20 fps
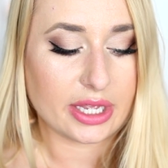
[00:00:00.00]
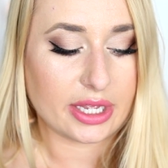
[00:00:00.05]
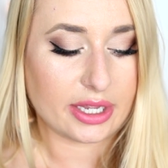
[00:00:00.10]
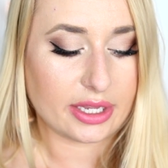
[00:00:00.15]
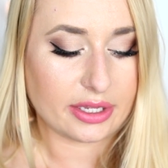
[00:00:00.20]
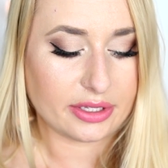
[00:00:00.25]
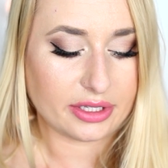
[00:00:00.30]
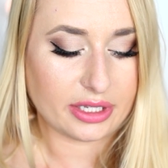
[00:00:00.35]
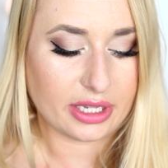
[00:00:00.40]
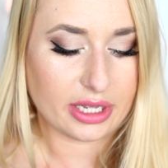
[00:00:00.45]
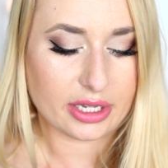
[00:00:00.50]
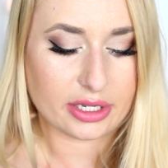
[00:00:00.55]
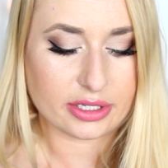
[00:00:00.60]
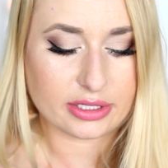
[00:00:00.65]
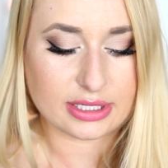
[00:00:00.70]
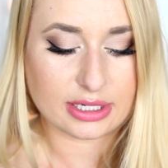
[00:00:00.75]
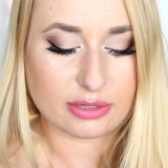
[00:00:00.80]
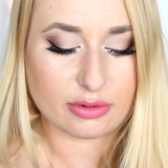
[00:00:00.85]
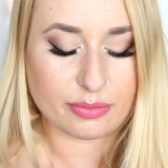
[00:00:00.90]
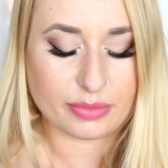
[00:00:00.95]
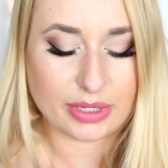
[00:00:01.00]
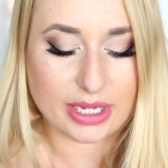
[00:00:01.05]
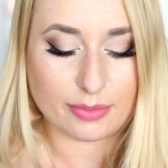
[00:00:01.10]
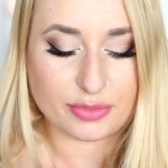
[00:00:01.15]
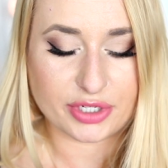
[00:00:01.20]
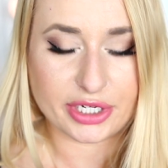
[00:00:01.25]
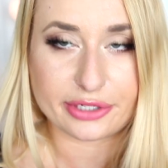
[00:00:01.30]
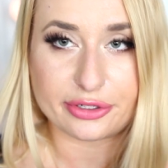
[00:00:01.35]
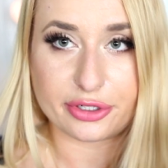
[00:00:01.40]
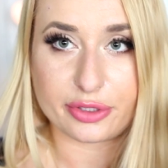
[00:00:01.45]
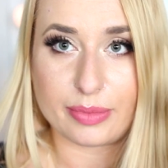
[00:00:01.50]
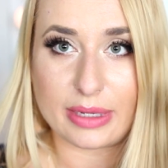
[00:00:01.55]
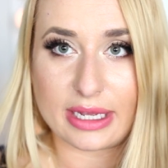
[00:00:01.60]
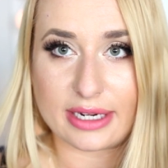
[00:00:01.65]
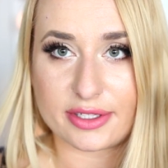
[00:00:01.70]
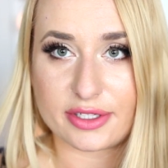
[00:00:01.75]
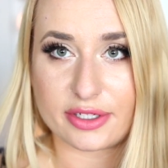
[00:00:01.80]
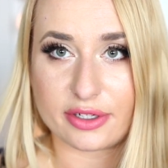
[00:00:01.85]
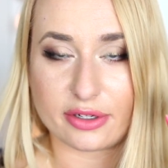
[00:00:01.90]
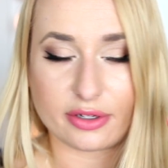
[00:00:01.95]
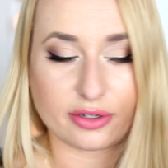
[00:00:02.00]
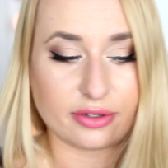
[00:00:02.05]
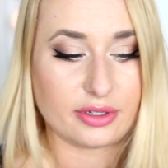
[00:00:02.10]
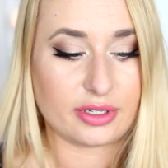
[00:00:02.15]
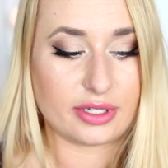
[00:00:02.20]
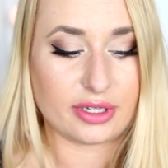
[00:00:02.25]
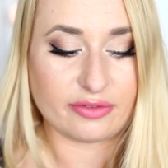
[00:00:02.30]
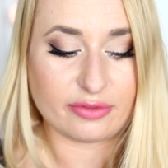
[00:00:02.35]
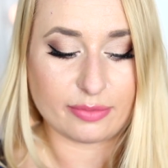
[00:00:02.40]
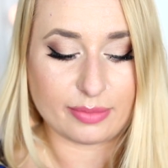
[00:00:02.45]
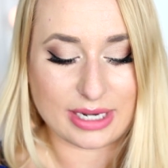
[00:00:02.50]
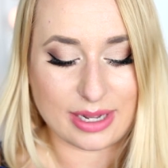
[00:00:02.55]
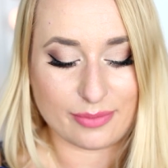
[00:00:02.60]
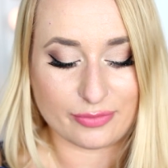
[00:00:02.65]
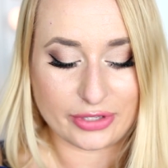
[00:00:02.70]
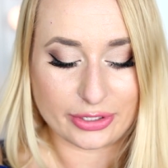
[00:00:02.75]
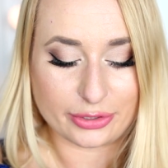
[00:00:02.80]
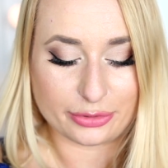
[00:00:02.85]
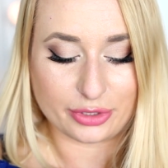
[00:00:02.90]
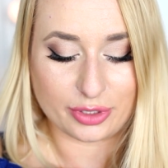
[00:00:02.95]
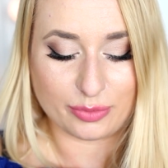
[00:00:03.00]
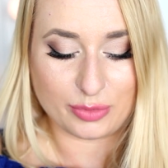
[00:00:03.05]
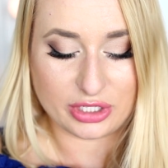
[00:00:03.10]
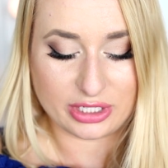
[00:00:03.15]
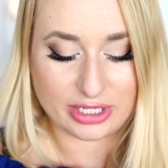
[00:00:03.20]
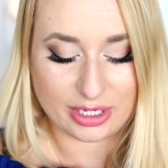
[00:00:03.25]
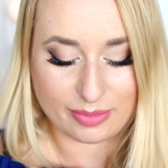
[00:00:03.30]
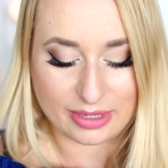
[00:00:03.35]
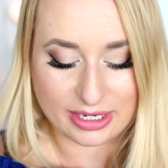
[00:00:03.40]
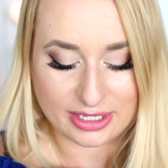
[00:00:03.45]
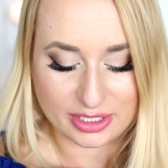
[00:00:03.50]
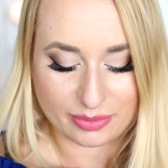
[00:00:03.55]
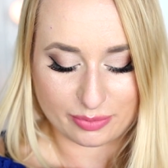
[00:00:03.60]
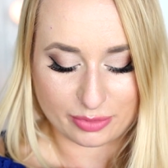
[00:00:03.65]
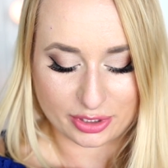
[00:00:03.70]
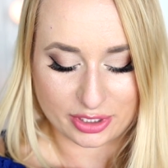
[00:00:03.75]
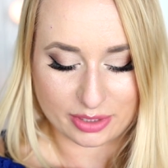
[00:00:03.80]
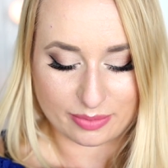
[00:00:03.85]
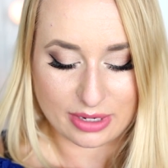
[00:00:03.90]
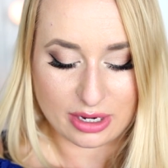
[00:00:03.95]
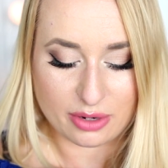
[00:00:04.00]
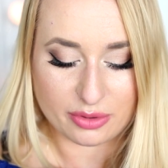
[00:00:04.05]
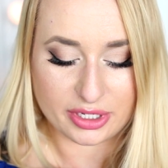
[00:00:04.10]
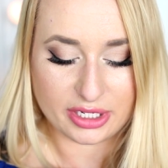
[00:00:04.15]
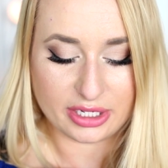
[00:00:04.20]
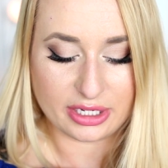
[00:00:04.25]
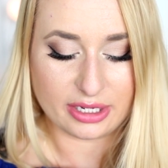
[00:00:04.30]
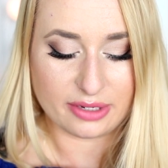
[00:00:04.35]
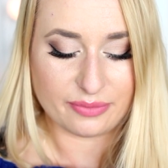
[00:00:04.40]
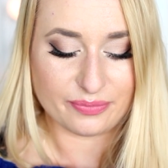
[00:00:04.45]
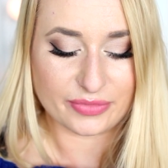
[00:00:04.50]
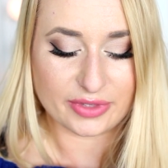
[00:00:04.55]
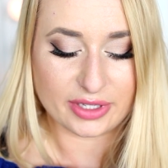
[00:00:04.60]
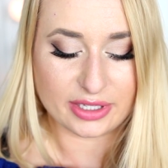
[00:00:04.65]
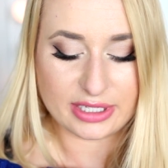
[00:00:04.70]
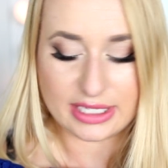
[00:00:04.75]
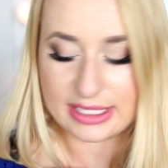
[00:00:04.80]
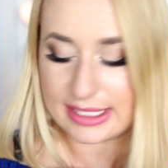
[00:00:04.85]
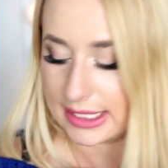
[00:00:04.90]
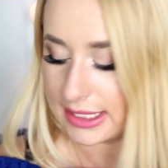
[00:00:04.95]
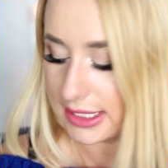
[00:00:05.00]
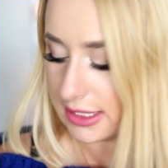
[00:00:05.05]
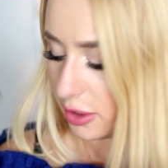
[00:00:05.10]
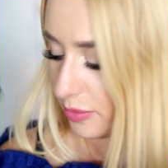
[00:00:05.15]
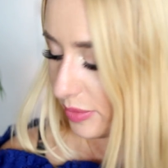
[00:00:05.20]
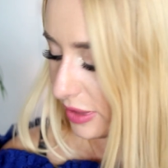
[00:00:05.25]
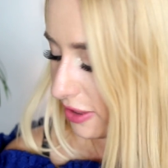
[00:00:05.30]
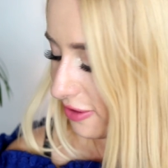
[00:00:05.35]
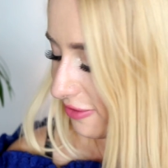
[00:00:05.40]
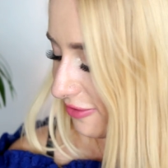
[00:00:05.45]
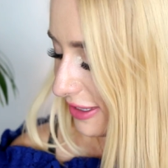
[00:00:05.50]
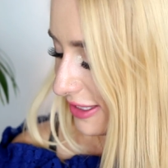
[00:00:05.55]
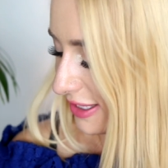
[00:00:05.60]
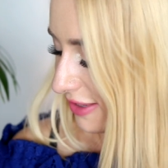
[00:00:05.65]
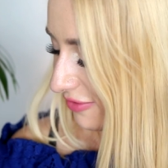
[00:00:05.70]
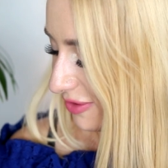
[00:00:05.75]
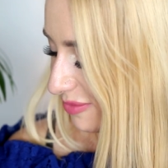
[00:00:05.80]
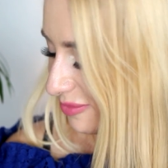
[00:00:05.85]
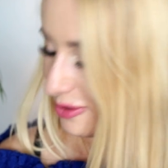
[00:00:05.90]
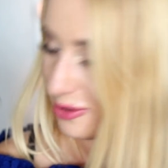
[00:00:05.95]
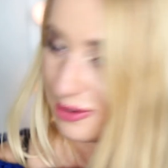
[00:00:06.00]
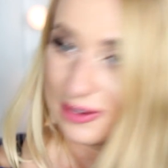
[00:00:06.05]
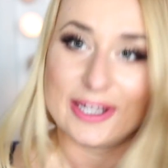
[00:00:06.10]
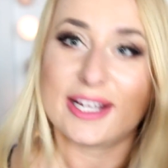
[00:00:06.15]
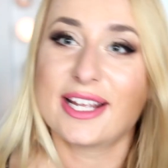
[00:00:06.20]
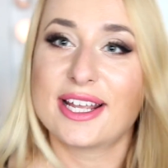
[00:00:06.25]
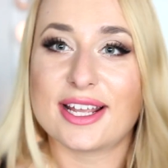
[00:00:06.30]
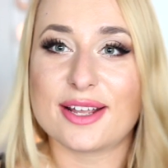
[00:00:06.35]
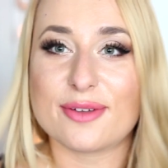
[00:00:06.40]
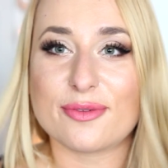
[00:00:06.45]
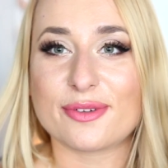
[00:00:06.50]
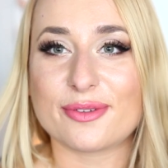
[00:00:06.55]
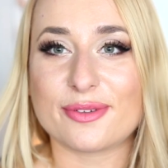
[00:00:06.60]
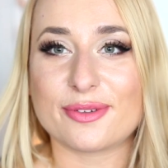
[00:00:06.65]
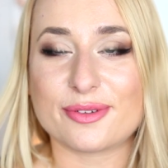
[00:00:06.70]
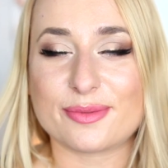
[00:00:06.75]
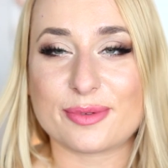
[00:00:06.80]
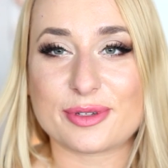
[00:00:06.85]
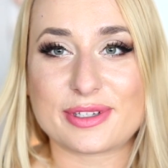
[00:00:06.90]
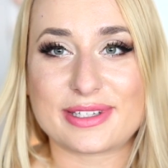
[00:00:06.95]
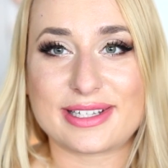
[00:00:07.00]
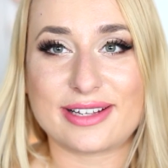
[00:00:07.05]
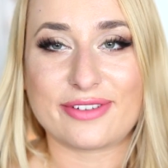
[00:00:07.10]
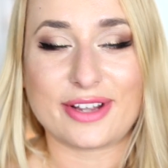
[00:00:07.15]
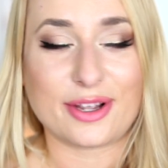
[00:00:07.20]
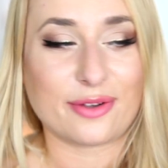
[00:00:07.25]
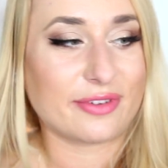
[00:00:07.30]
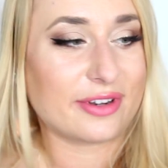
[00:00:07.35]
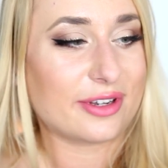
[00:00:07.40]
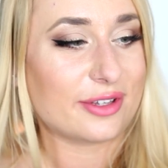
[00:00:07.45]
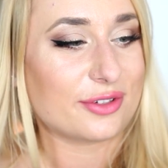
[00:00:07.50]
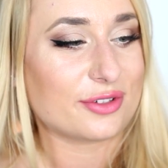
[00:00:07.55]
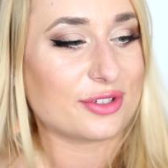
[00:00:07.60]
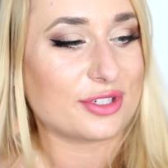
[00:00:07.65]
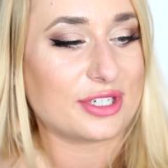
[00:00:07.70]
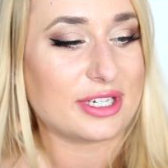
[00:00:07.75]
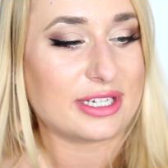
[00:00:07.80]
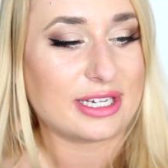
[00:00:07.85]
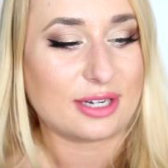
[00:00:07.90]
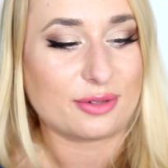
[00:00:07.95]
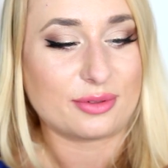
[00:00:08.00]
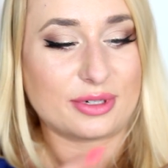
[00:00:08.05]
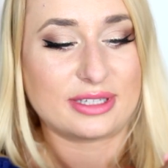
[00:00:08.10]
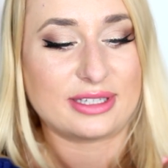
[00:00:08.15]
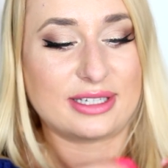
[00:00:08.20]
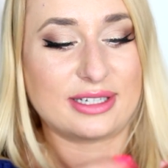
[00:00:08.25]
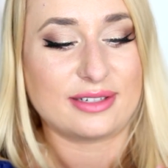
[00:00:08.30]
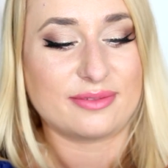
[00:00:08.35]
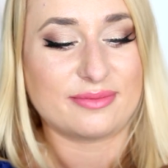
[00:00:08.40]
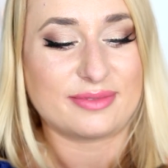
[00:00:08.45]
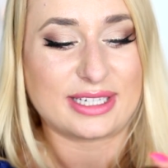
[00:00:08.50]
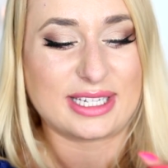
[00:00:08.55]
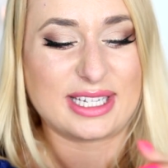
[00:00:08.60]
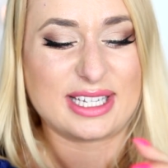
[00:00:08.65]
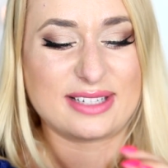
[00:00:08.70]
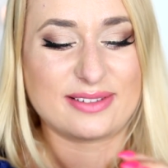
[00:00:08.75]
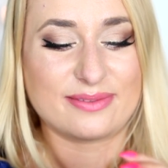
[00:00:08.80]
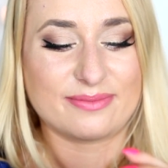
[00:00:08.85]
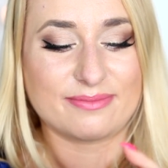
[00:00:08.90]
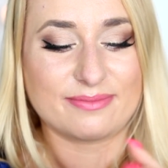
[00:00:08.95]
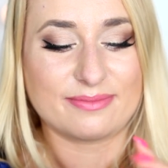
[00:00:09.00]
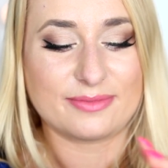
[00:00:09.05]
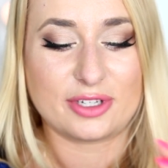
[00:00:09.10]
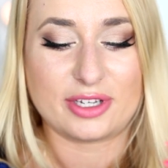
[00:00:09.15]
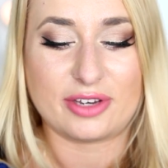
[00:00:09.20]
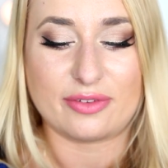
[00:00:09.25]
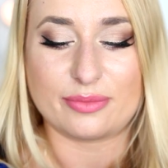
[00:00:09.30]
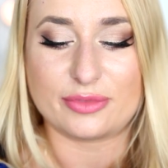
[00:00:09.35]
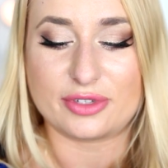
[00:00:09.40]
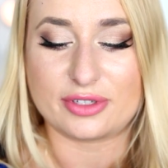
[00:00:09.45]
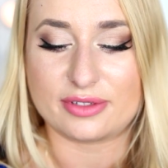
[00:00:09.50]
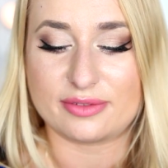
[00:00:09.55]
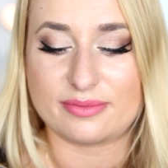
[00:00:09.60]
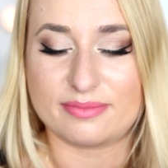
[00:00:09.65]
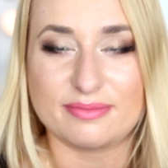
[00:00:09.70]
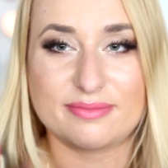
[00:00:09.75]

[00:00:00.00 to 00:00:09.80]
E, nie zagłębiałam się jakoś bardzo e, i wybrałam ten, który mi się najbardziej podobał i niestety opakowania Vibo e, pozostawiają wiele do życzenia. Akurat ten takie, no nie wiem, to